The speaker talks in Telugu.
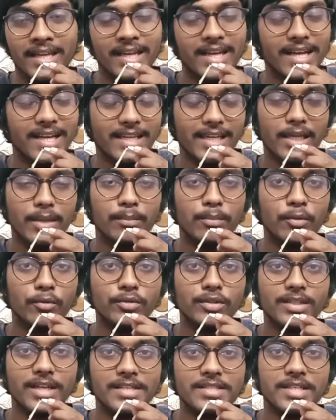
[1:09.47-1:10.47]
ఇంకా అలాగే ఈ
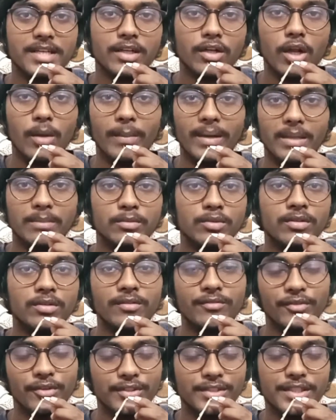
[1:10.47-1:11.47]
బ్లూటూత్ హెడ్సెట్లో మనము
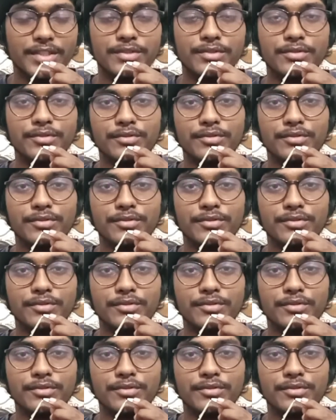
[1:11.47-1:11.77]
ఫీచర్స్